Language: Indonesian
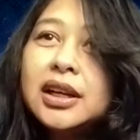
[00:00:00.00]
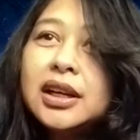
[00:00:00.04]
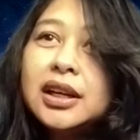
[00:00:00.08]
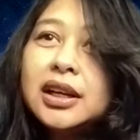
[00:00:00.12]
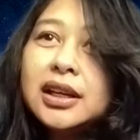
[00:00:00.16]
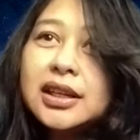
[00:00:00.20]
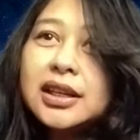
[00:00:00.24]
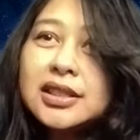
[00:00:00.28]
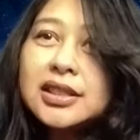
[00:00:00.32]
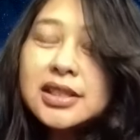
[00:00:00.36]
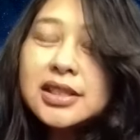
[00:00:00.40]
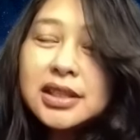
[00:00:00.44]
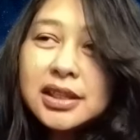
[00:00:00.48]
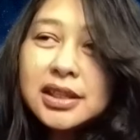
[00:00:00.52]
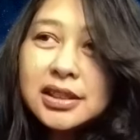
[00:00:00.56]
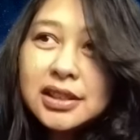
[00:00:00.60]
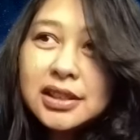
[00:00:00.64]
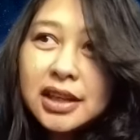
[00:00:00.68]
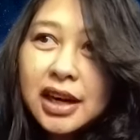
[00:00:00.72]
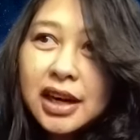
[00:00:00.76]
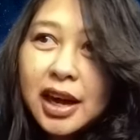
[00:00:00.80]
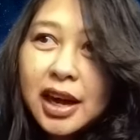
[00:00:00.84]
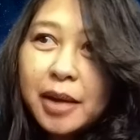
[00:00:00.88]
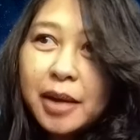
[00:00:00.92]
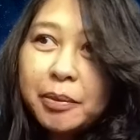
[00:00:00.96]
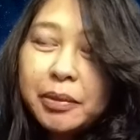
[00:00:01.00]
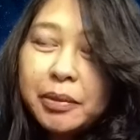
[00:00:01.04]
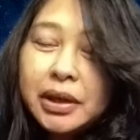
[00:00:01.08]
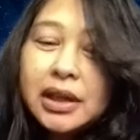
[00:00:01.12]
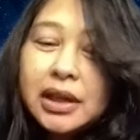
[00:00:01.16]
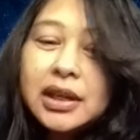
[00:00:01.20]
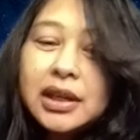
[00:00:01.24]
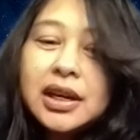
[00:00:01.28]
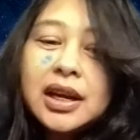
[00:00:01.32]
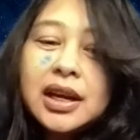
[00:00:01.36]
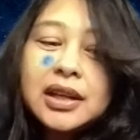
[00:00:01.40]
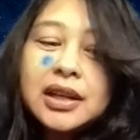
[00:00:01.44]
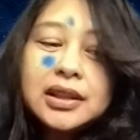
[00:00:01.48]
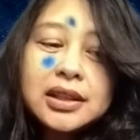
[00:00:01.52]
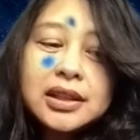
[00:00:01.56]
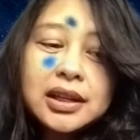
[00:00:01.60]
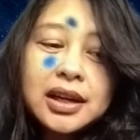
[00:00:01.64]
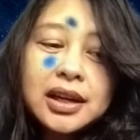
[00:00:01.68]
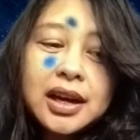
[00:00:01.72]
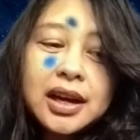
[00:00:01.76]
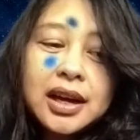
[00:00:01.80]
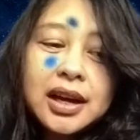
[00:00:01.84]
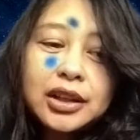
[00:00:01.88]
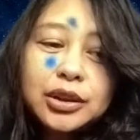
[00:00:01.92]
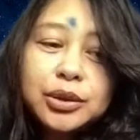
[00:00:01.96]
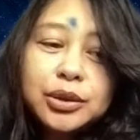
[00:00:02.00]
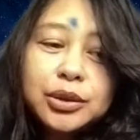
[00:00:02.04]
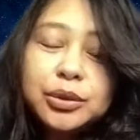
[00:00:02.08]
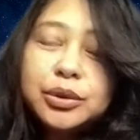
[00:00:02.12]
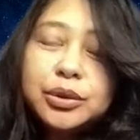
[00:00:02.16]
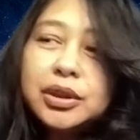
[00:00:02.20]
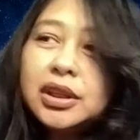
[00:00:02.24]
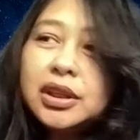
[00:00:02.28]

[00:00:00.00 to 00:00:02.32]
eh, jenis kelamin dan tergantung